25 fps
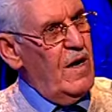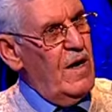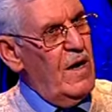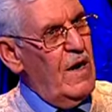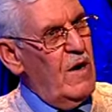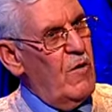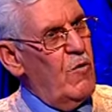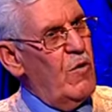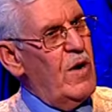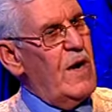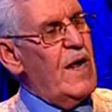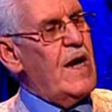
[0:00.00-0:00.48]

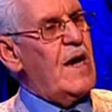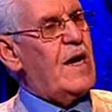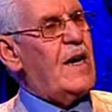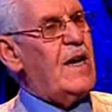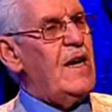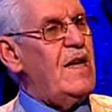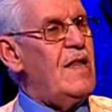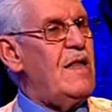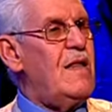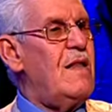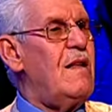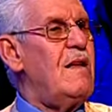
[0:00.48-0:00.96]

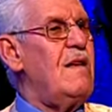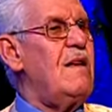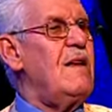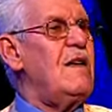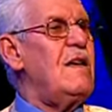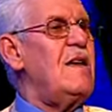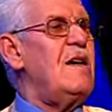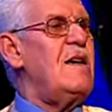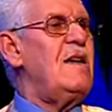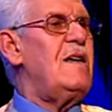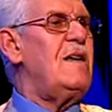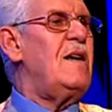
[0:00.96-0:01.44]
ولكن
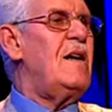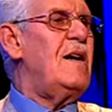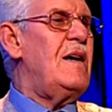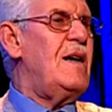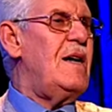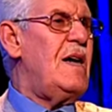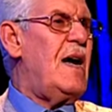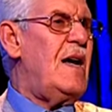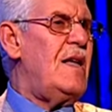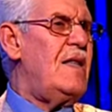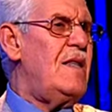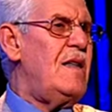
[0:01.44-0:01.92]

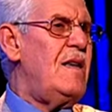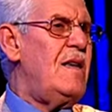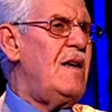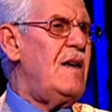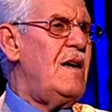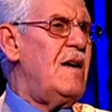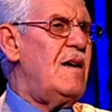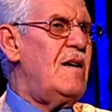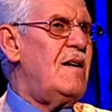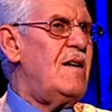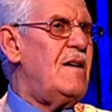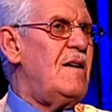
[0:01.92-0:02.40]

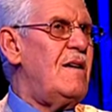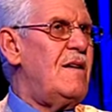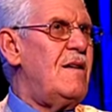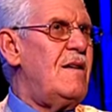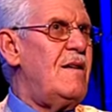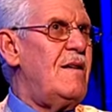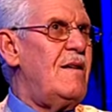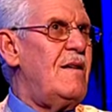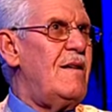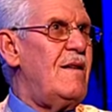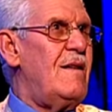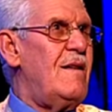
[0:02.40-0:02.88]
يعني
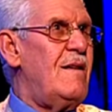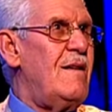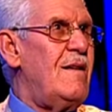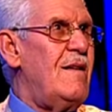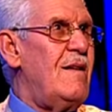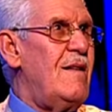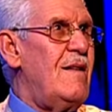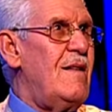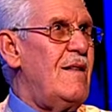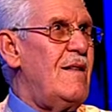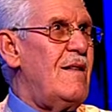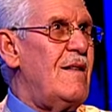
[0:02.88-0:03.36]
آه،
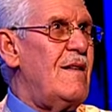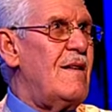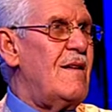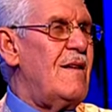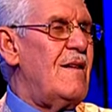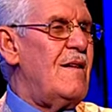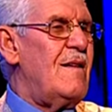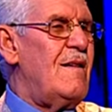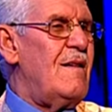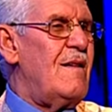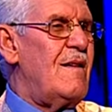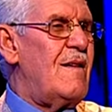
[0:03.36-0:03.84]

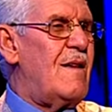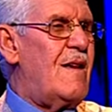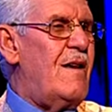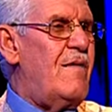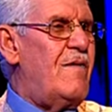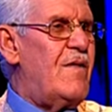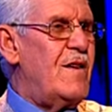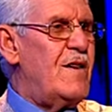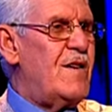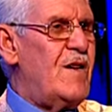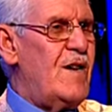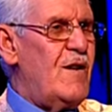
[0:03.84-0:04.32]
آه،
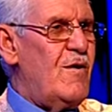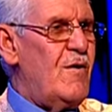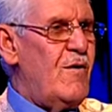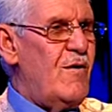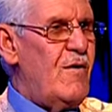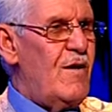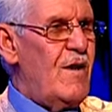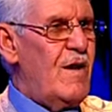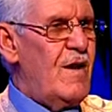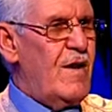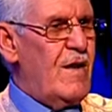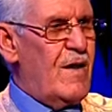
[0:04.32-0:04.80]
كيفاش
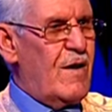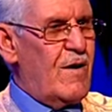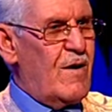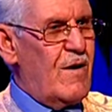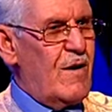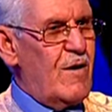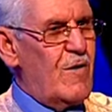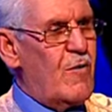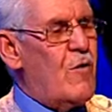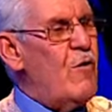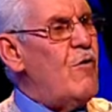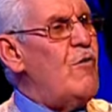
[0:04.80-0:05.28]
يقول
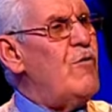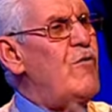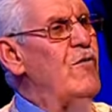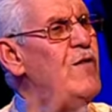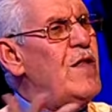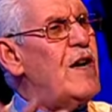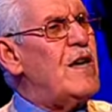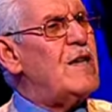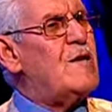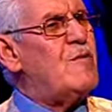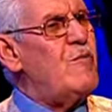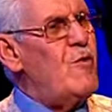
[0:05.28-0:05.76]
كل
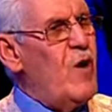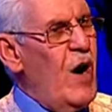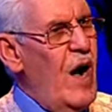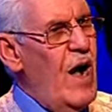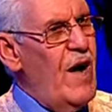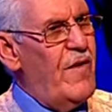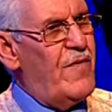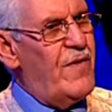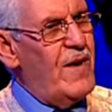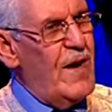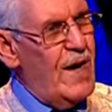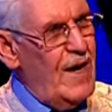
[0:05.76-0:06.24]
الناس
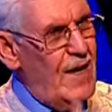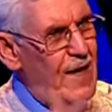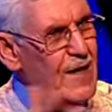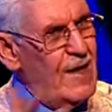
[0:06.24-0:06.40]
معافى إلا